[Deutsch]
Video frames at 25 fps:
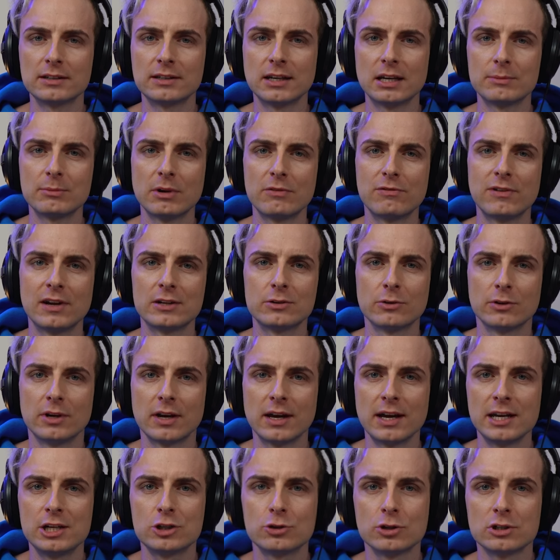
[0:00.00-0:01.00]
da hat man vielleicht noch eine
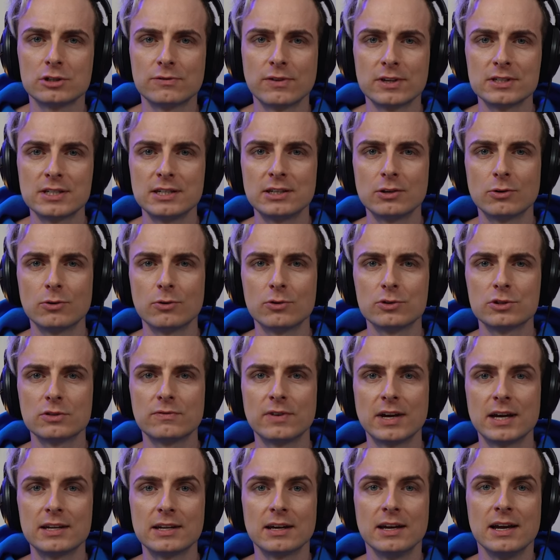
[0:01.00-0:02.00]
Rechtsschutzversicherung und so
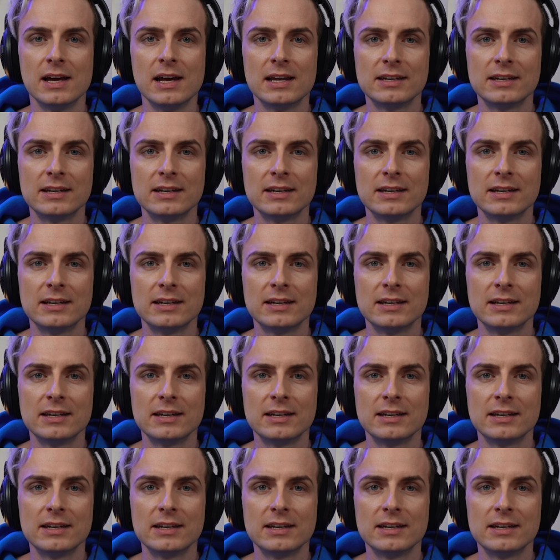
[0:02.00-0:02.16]
weiter.